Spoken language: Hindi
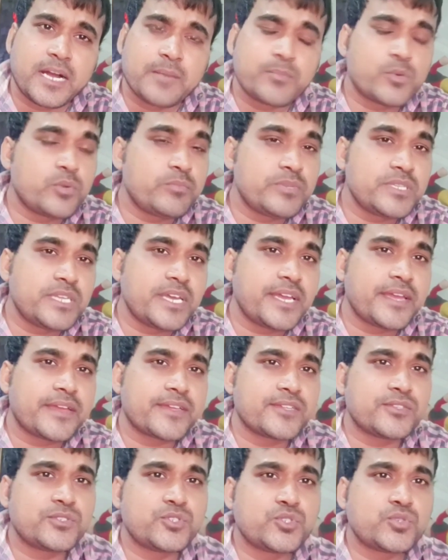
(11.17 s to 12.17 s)
आपको पता है
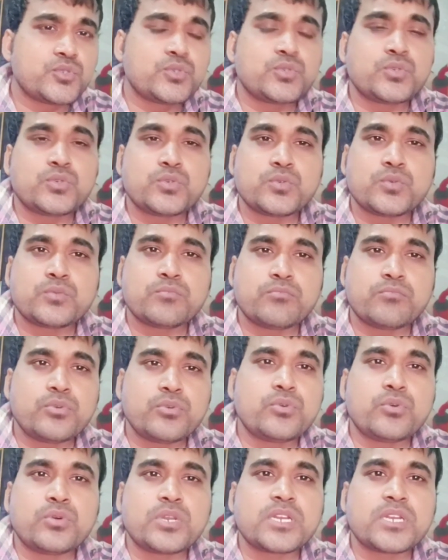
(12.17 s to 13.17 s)
जो
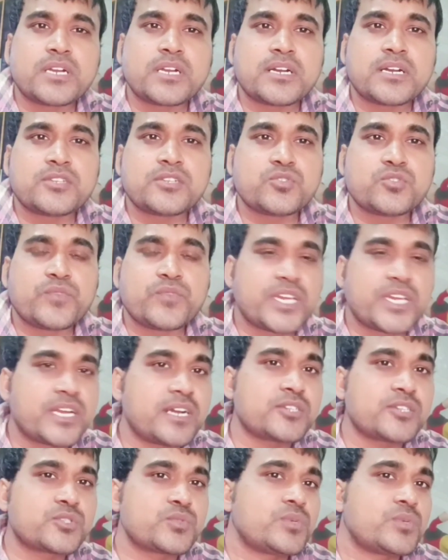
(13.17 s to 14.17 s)
भूगोल का जो
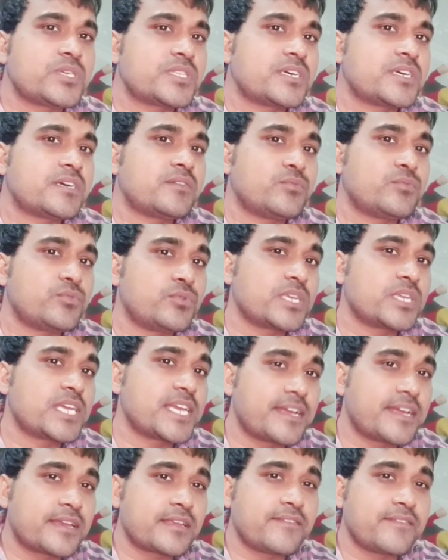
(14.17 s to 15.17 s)
विकास हुआ था भूगोल
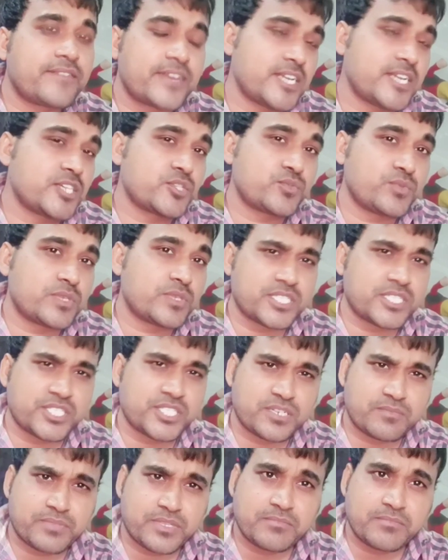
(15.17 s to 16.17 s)
विज्ञान का विकास हुआ था
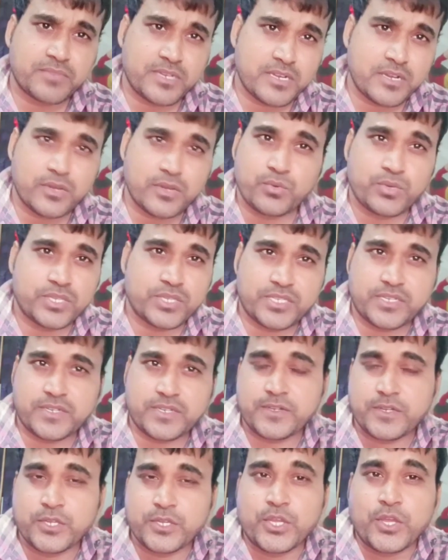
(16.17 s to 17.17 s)
सर्वप्रथम कहाँ हुआ था
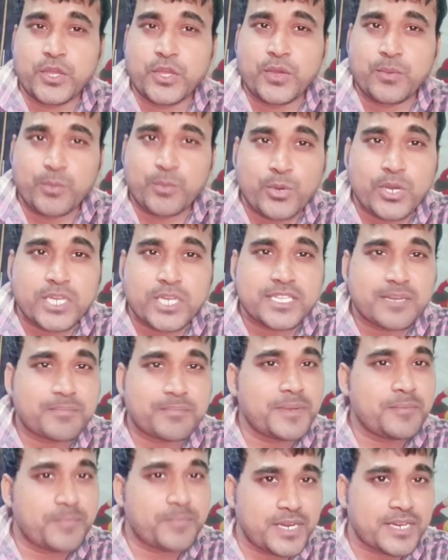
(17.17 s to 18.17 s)
वो हुआ था
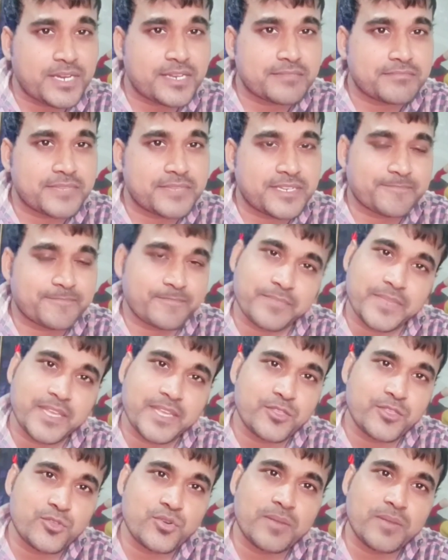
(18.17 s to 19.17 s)
अपने भारत में
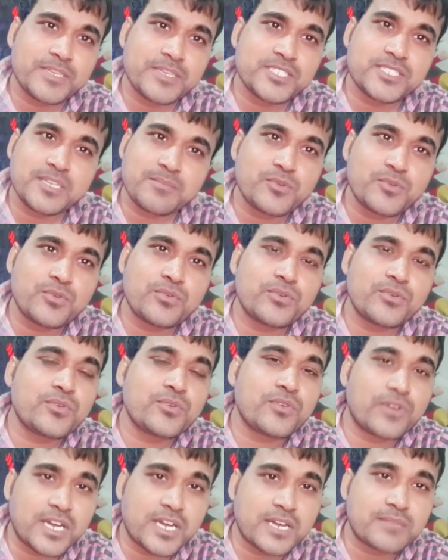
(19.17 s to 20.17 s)
तो हमें सबको
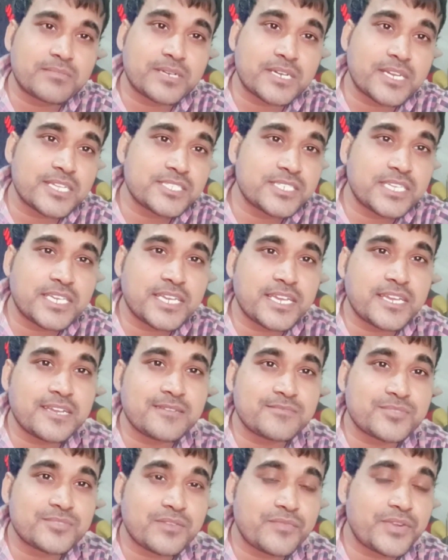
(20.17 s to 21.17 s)
गर्व करना चाहिए कि
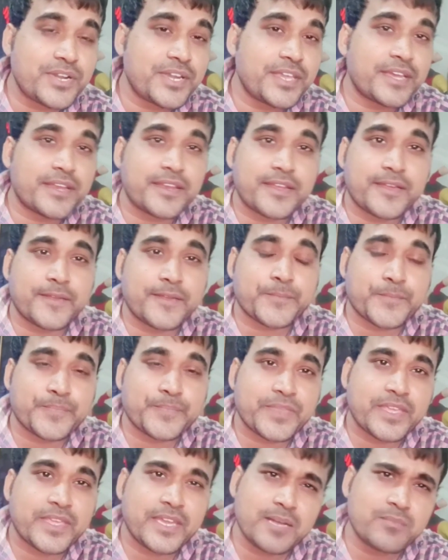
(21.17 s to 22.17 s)
हम सब इंडियन हैं
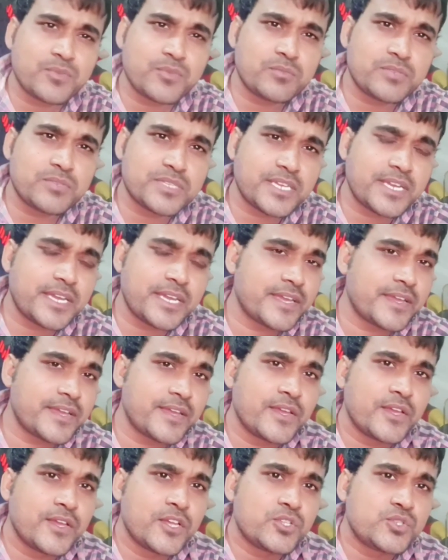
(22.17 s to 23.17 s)
क्या आपको पता है
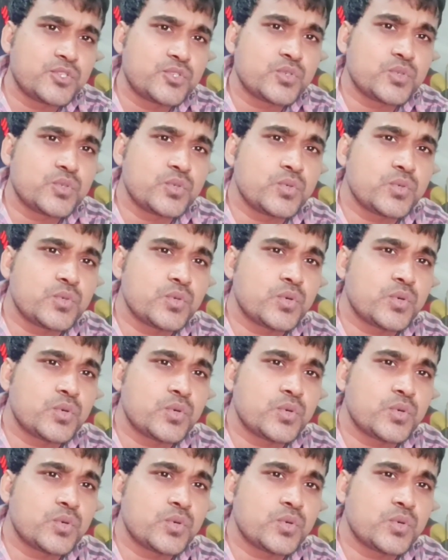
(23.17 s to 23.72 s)
जो